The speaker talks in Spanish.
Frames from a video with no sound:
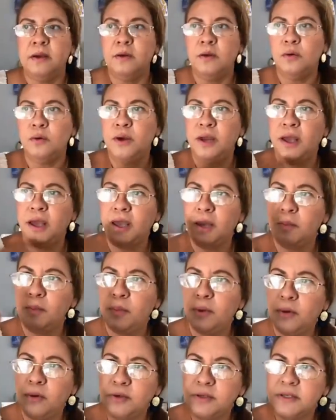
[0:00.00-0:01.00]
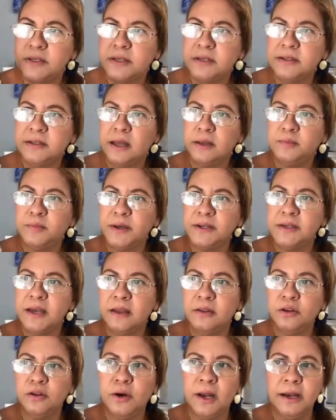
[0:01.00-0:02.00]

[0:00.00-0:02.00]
un ejemplo, si estás pasando,